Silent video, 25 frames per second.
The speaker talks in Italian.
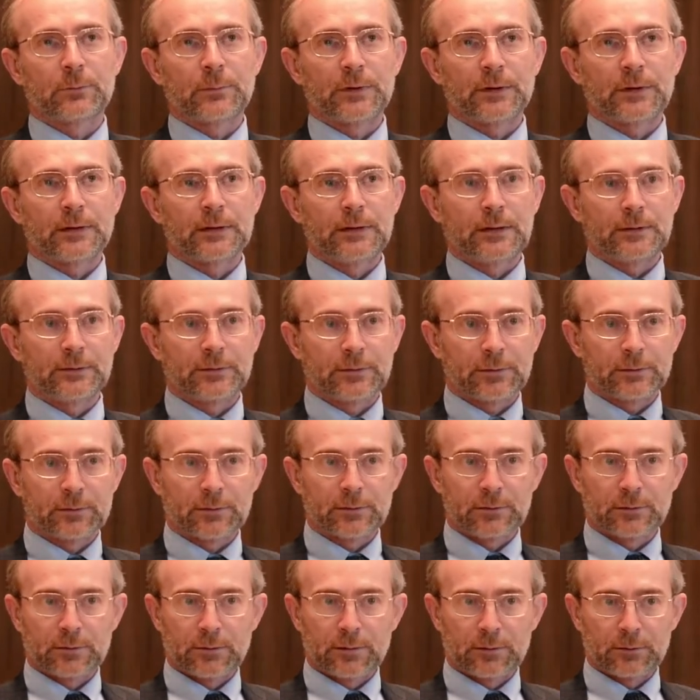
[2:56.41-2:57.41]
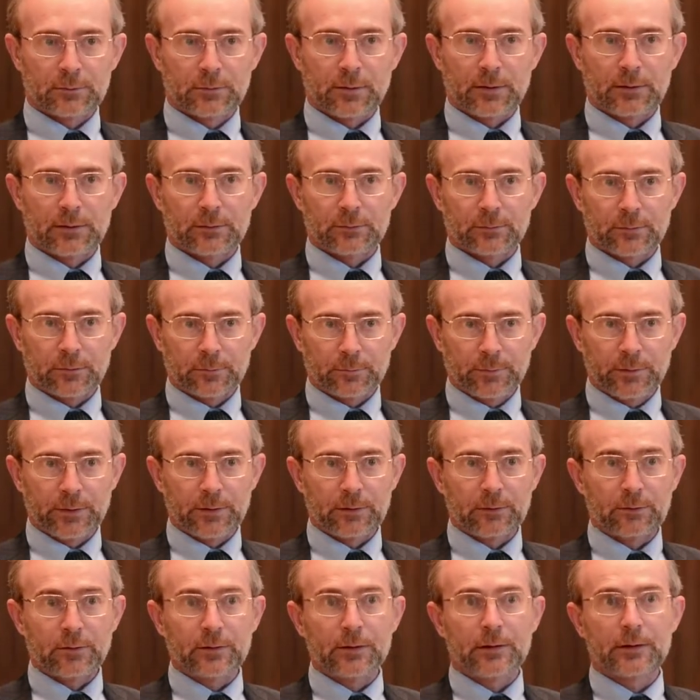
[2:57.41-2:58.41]
per il Lessico Intellettuale
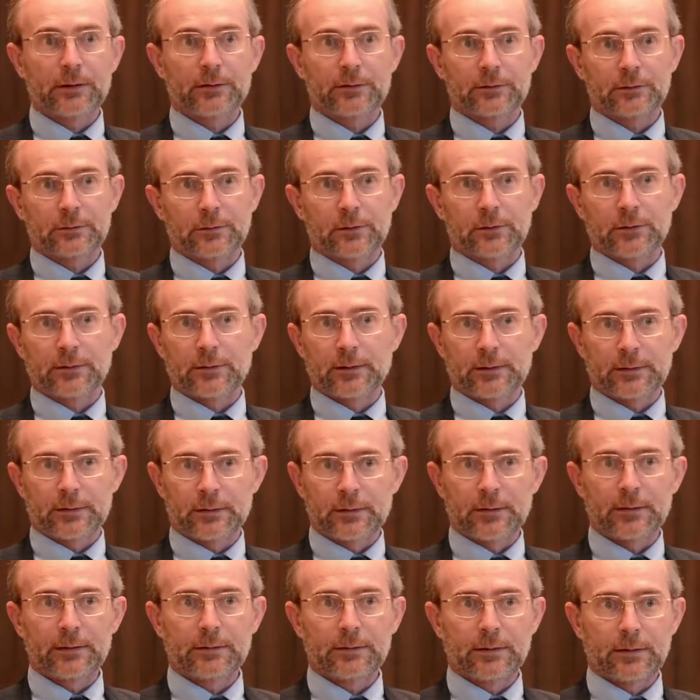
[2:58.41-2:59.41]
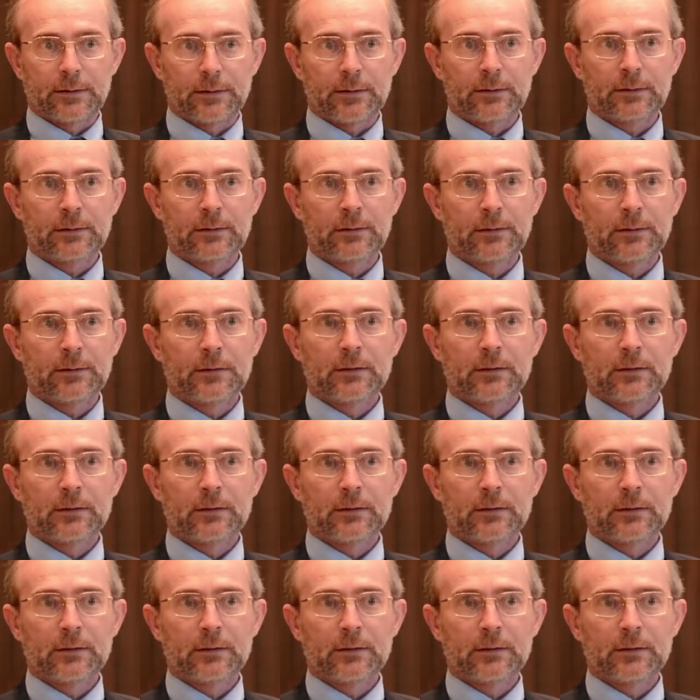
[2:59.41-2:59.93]
Europeo e Storia delle Idee,